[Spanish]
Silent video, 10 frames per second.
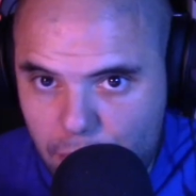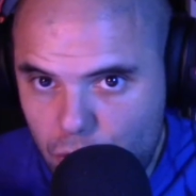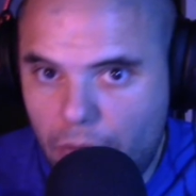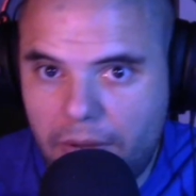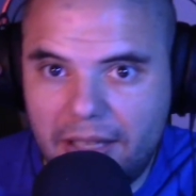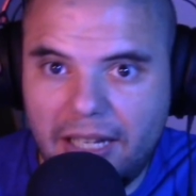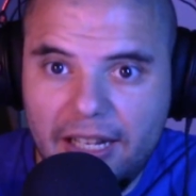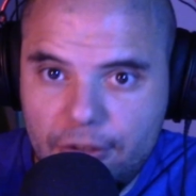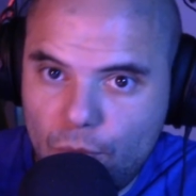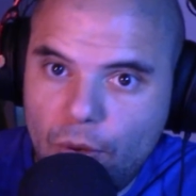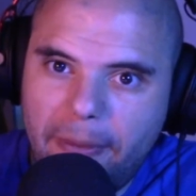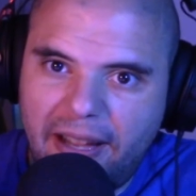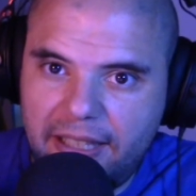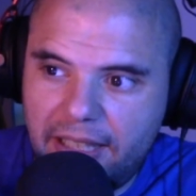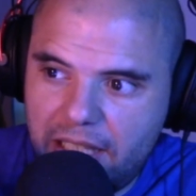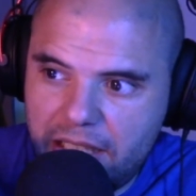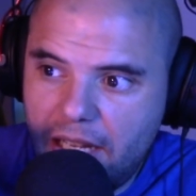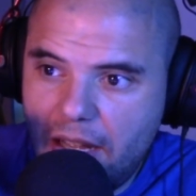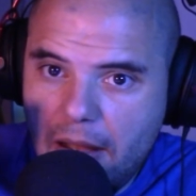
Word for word: pues son centrales muy pequeñitas